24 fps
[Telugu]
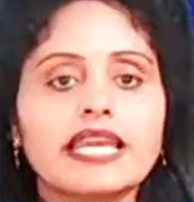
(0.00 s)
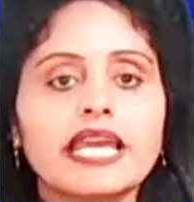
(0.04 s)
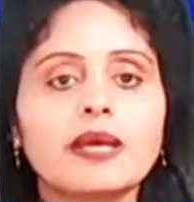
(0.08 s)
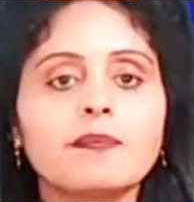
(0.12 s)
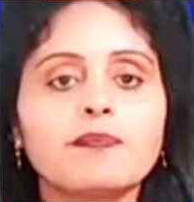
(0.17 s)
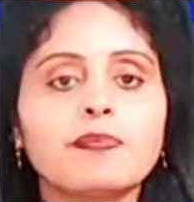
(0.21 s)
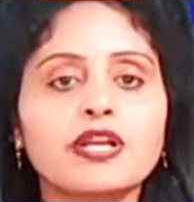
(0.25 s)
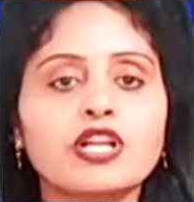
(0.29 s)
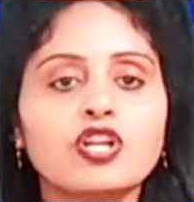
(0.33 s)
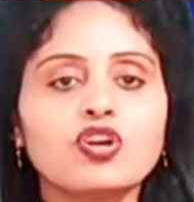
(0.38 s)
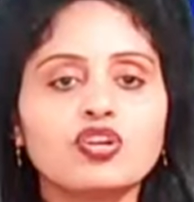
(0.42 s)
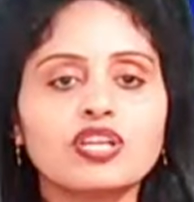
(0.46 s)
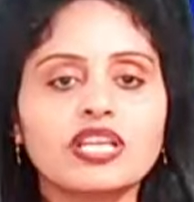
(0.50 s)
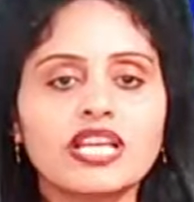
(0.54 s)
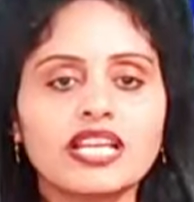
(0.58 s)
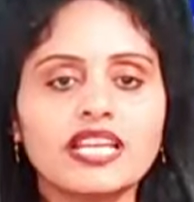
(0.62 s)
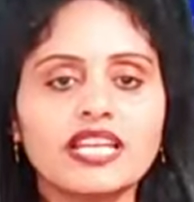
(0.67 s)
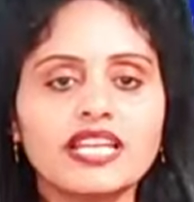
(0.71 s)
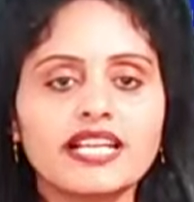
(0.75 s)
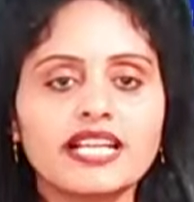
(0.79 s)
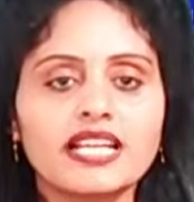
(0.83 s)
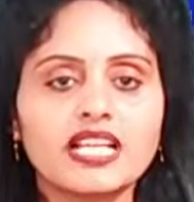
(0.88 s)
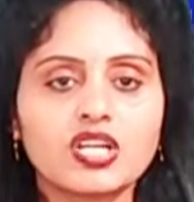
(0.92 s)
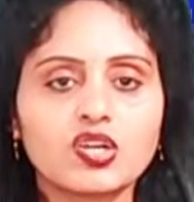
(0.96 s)
ఏపీలో
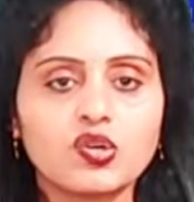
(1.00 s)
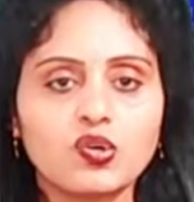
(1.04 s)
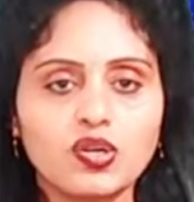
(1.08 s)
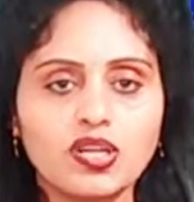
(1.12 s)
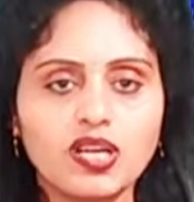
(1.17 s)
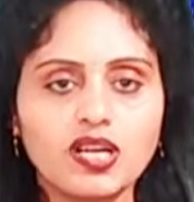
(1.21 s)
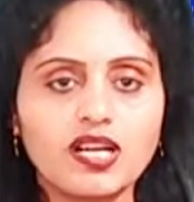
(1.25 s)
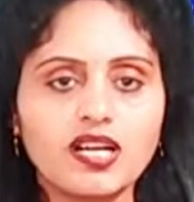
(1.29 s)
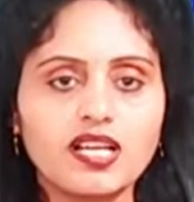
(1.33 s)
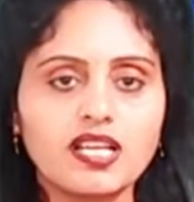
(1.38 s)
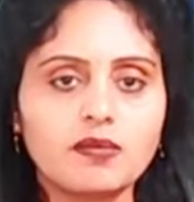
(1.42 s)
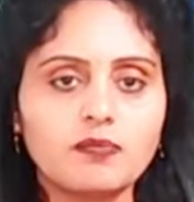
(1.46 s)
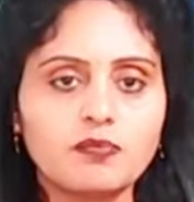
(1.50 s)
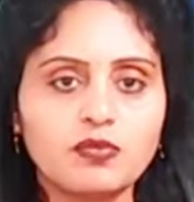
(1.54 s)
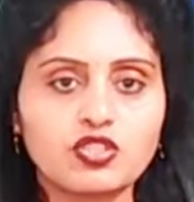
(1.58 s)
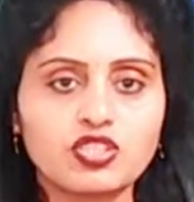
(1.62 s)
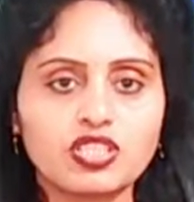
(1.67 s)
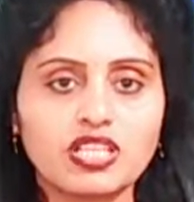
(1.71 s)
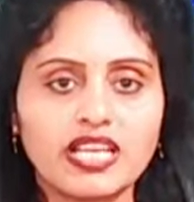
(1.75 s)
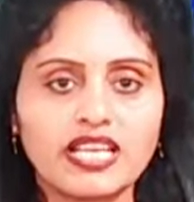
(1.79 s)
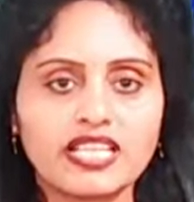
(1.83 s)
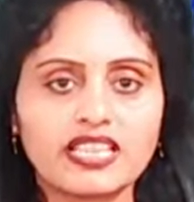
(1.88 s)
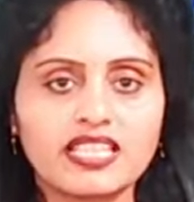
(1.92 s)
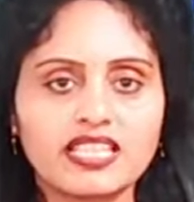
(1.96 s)
ఎన్నికల కోలాహలం
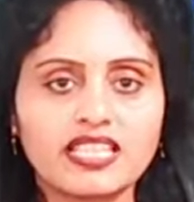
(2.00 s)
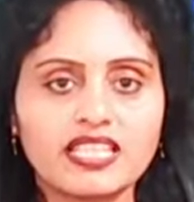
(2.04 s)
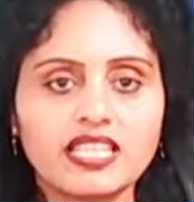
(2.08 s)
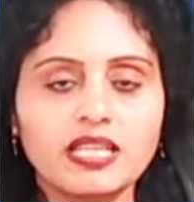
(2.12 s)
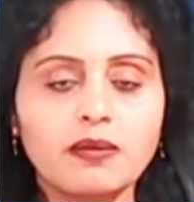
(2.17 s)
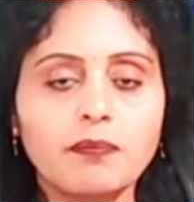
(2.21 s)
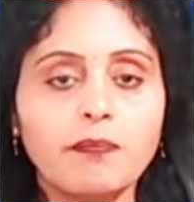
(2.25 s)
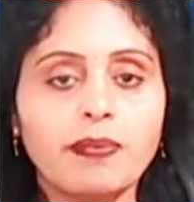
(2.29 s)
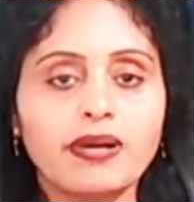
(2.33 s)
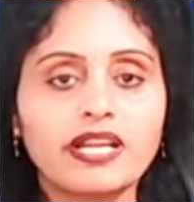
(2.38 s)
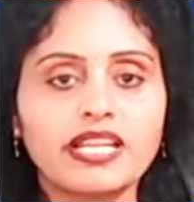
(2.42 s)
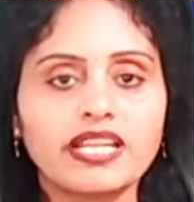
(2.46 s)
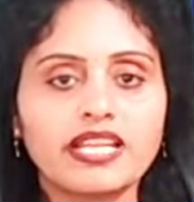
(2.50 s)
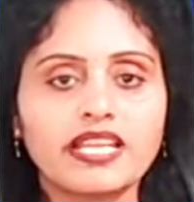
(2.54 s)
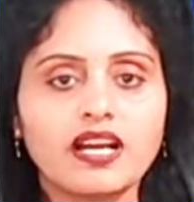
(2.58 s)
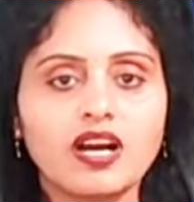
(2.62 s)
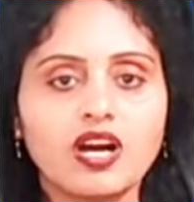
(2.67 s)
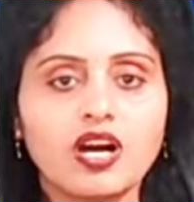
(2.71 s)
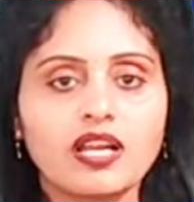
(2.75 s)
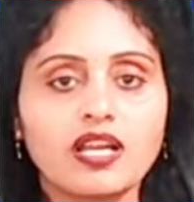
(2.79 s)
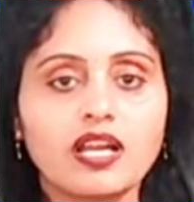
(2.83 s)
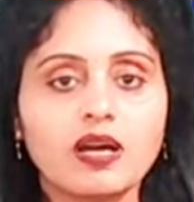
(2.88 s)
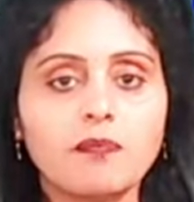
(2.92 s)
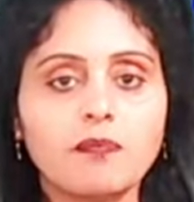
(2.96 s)
మొదలైంది ఇప్పటికీ
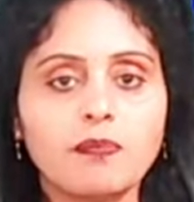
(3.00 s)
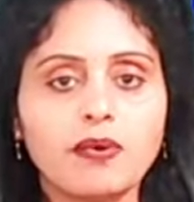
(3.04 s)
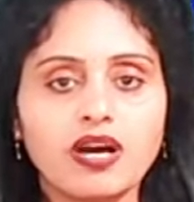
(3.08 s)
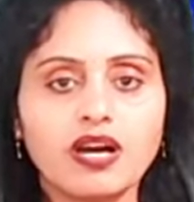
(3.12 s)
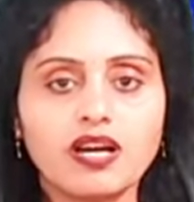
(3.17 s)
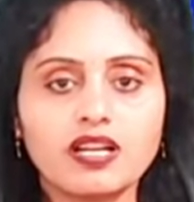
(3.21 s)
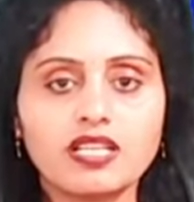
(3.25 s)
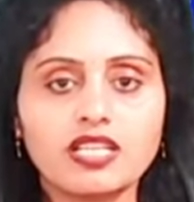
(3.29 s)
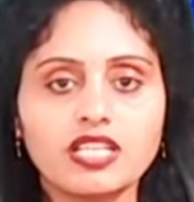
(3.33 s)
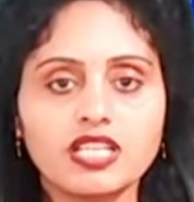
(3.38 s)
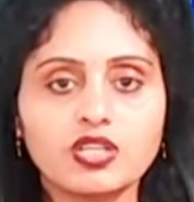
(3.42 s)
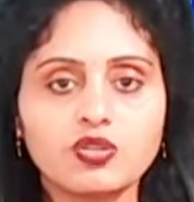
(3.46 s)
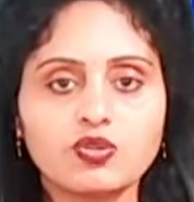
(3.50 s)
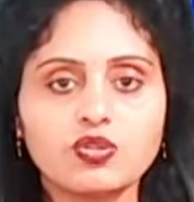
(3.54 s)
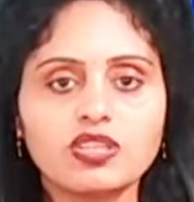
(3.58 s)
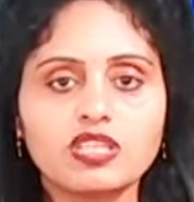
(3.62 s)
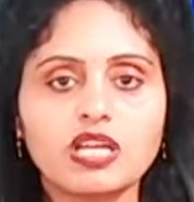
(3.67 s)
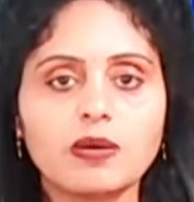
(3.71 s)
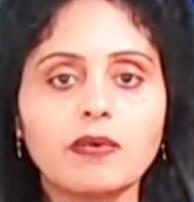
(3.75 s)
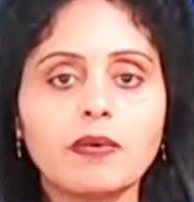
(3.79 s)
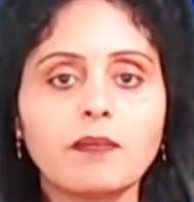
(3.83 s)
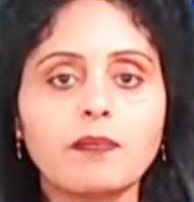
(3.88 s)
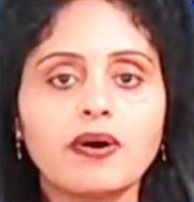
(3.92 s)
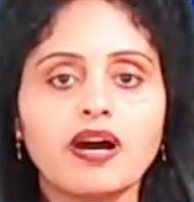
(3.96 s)
ఆయా పార్టీలు
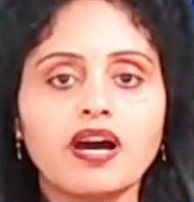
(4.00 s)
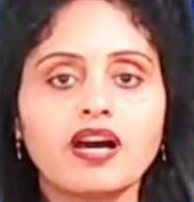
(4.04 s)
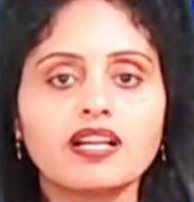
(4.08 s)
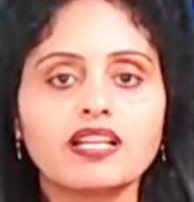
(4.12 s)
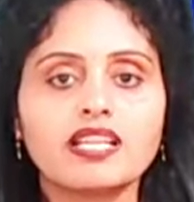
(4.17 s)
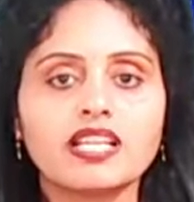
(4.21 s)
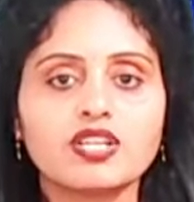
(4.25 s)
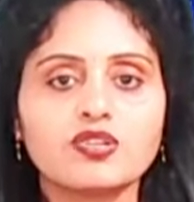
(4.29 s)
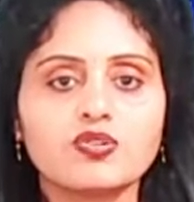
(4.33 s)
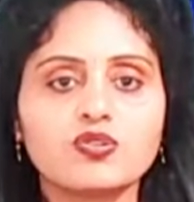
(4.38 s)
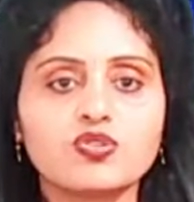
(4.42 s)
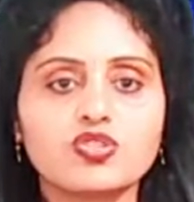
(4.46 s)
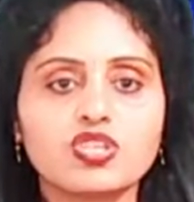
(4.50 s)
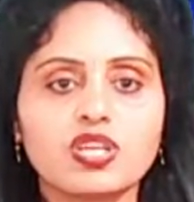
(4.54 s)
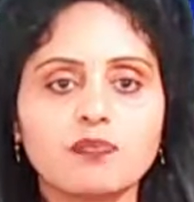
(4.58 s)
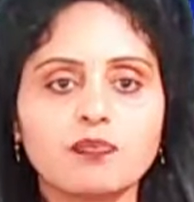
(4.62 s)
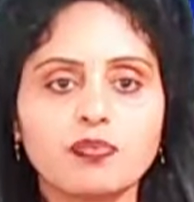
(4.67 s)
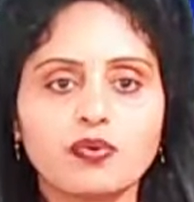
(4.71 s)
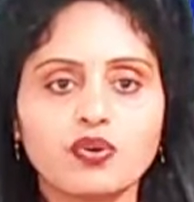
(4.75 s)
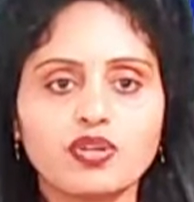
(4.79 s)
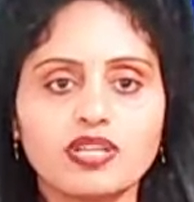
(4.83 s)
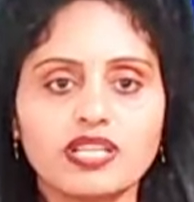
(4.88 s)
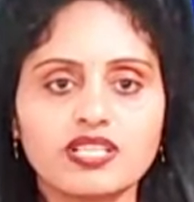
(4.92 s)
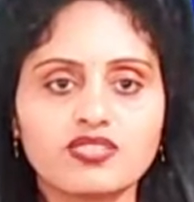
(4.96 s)
తమ పార్టీ నుంచి
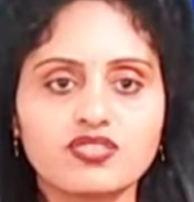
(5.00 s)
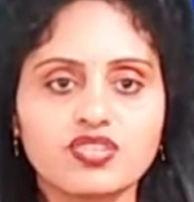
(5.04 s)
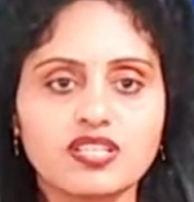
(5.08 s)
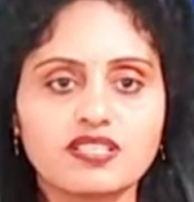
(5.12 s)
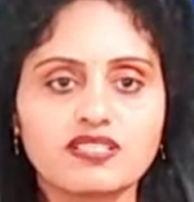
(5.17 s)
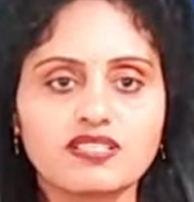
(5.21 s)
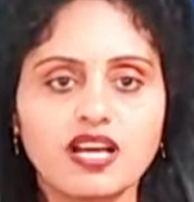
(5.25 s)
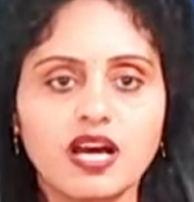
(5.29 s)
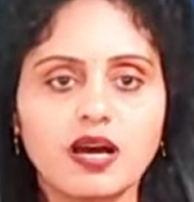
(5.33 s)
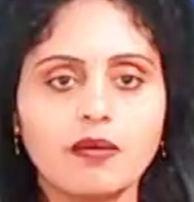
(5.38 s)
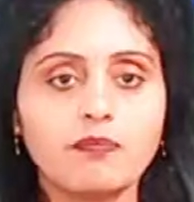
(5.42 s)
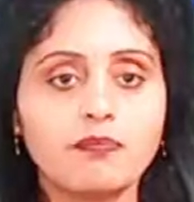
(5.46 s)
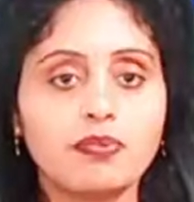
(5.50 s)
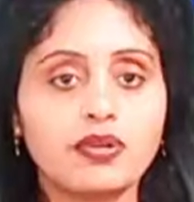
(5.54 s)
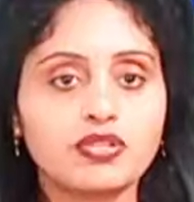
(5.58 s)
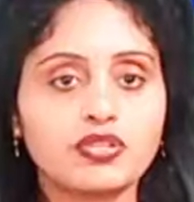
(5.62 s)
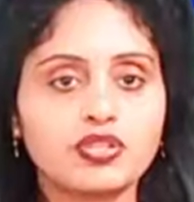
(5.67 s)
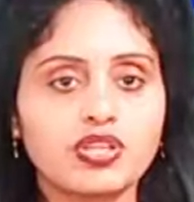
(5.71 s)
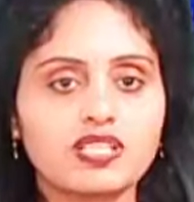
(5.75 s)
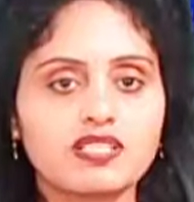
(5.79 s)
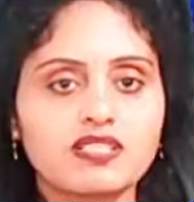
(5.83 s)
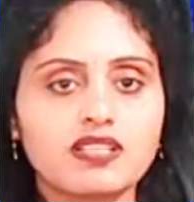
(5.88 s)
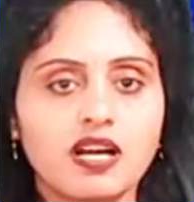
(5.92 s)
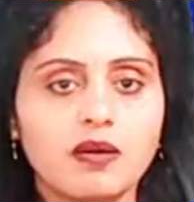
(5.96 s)
పోటీ చేసే
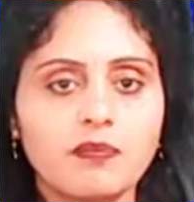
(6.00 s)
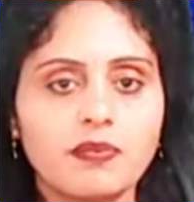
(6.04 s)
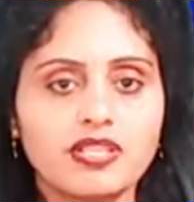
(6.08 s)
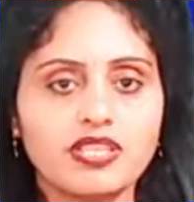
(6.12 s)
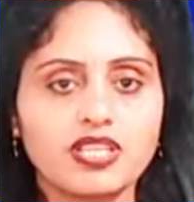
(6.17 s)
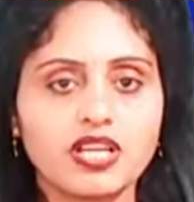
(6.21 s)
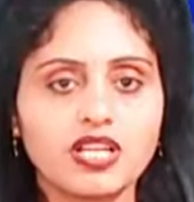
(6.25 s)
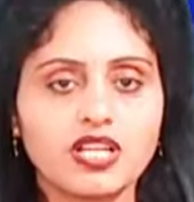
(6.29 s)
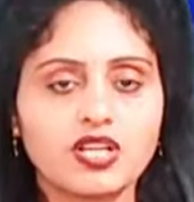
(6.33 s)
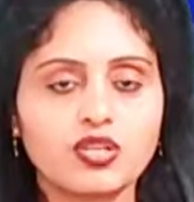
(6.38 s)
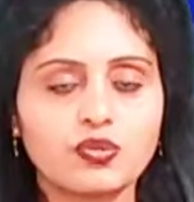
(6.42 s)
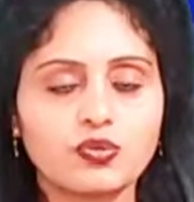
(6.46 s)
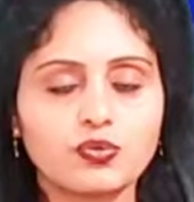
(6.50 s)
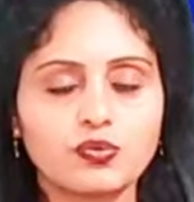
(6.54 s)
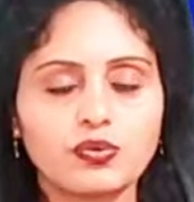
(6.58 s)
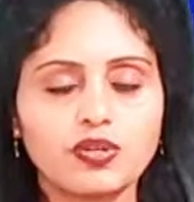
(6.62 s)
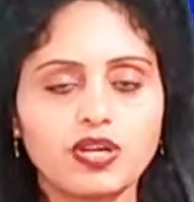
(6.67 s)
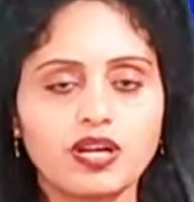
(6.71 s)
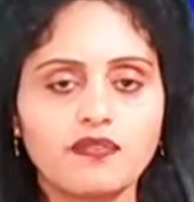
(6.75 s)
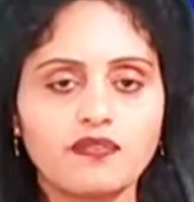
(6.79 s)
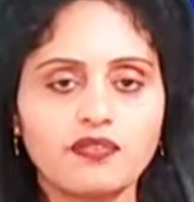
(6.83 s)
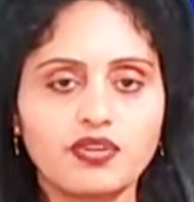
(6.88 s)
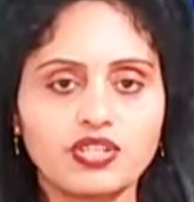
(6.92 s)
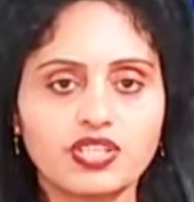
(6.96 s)
అభ్యర్థుల జాబితాలను
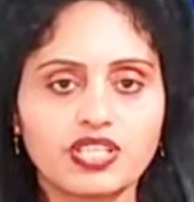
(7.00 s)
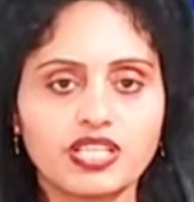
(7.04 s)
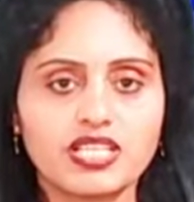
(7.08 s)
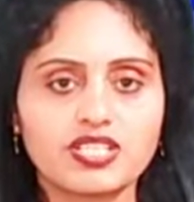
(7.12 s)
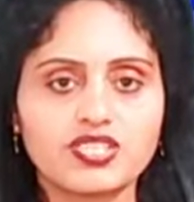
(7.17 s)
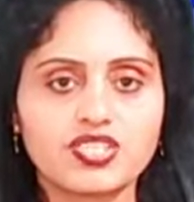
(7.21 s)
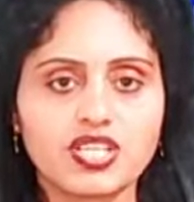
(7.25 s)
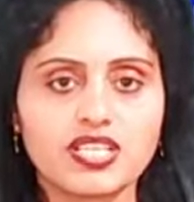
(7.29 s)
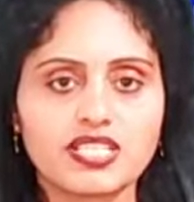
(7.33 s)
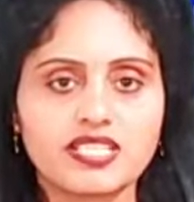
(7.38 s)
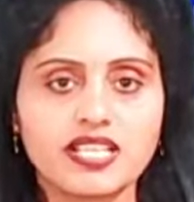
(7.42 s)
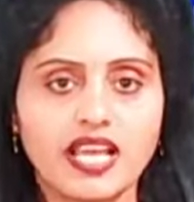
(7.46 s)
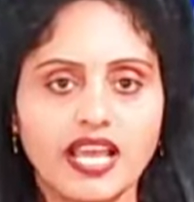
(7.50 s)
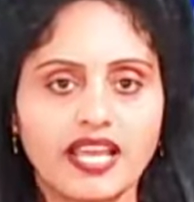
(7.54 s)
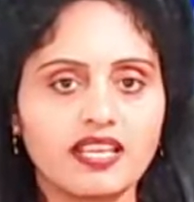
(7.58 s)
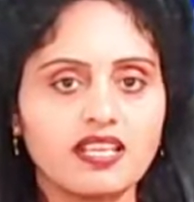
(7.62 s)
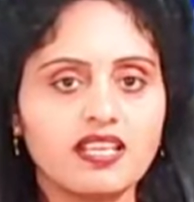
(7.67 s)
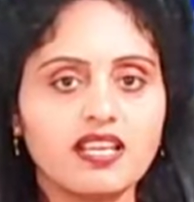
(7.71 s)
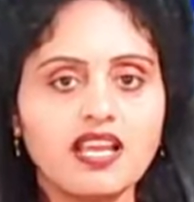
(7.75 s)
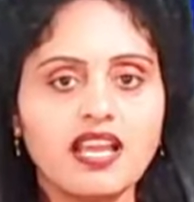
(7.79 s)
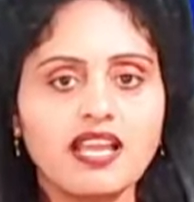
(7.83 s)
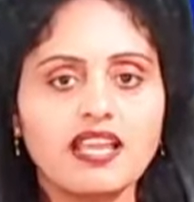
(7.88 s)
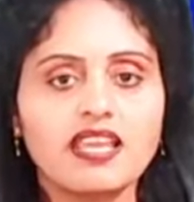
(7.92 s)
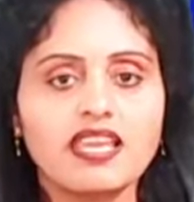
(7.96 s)
కూడా విడుదల చేశాయి